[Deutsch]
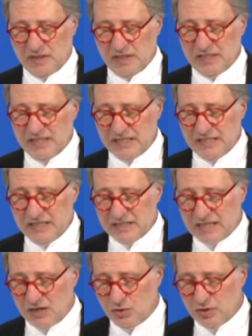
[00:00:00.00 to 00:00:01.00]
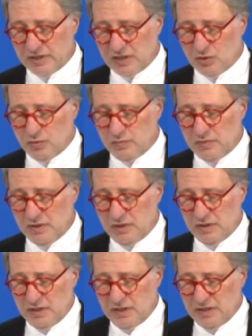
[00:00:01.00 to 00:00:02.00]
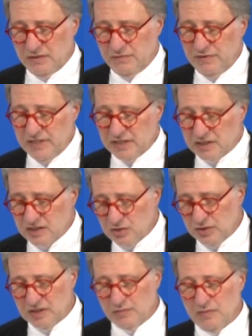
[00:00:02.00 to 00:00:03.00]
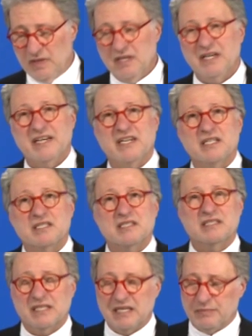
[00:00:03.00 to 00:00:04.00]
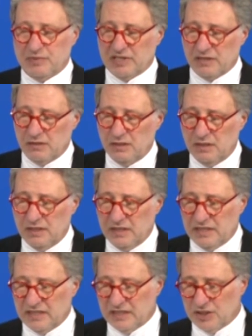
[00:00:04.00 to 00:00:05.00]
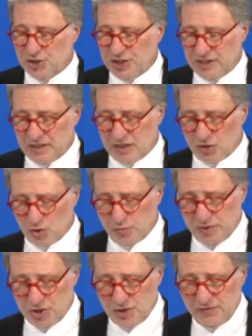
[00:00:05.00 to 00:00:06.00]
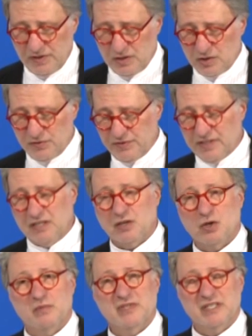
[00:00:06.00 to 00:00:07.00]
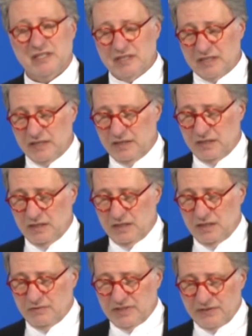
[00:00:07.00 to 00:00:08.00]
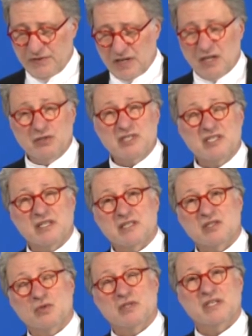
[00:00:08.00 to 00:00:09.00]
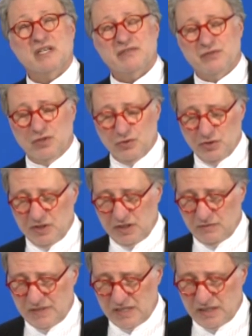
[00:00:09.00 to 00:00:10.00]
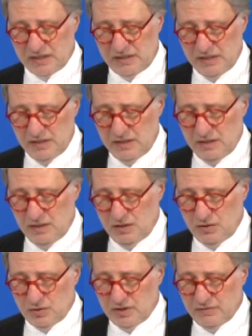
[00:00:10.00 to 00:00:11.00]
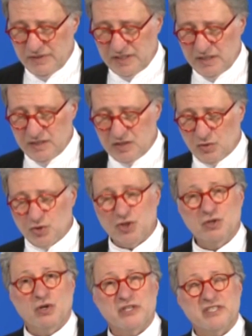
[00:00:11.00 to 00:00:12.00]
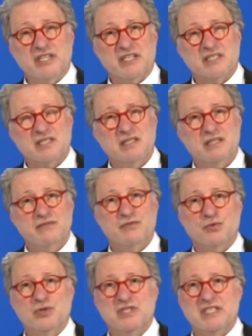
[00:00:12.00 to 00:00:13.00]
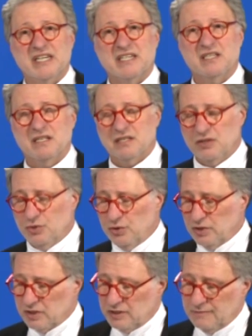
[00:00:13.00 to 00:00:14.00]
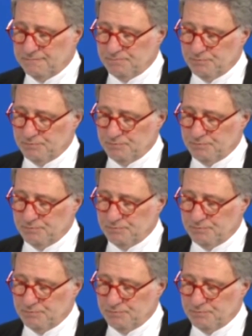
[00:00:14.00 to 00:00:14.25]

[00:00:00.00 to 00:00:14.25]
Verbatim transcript: In ihr geht es auch darum, wie es zu diesem ersten Kapitel in der Geschichte der europäischen Philosophie gekommen ist, welche Voraussetzungen dafür nötig waren und in welche historischen Kontexte die frühen Denker gehören.